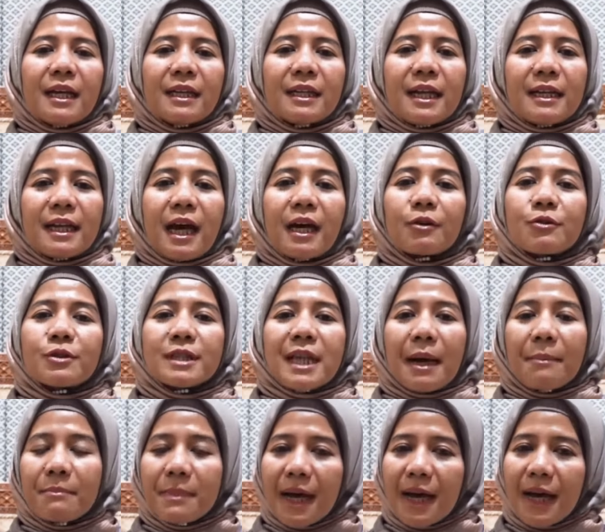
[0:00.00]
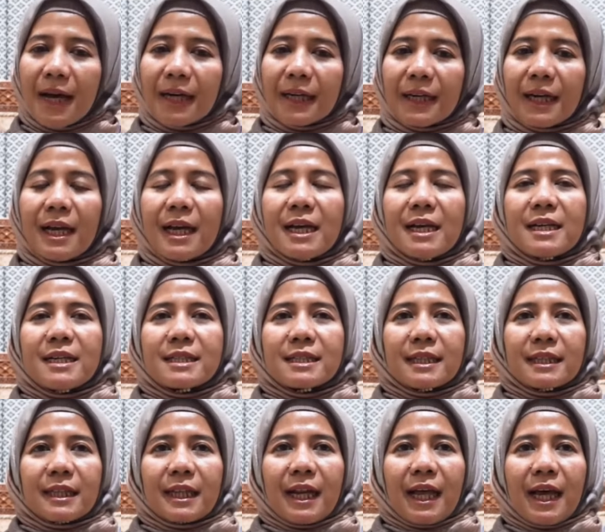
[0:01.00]
dan harus sabar
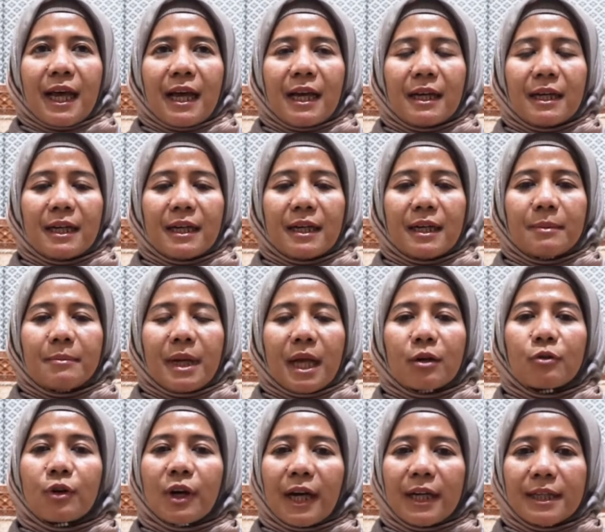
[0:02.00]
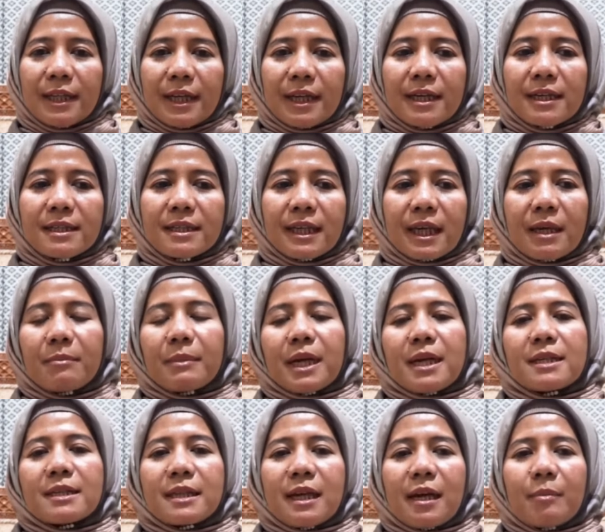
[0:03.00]
setelah uh, melakukannya saya
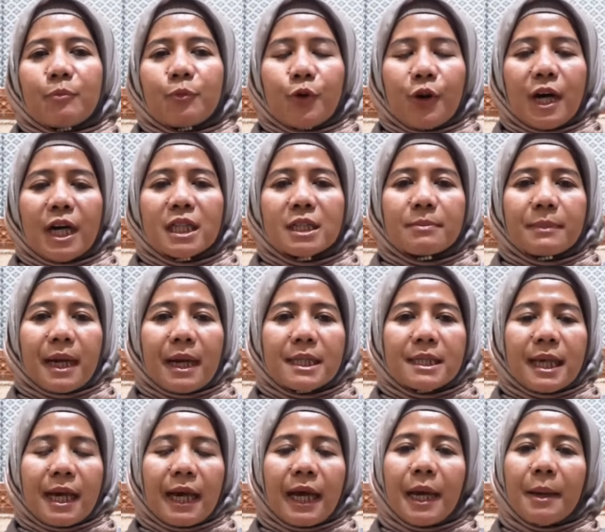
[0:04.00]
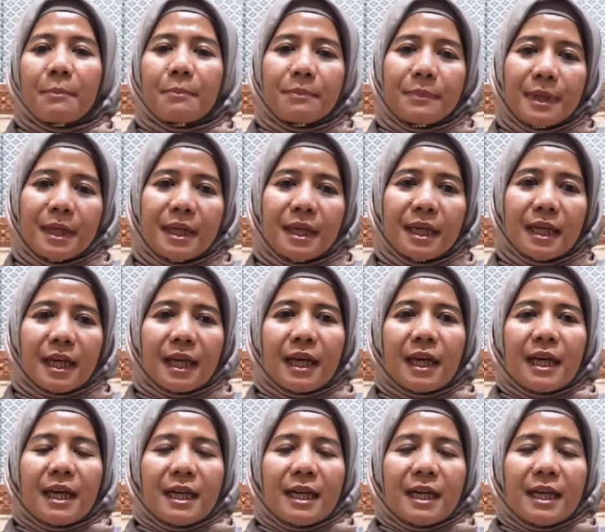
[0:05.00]
merasa puas merasa happy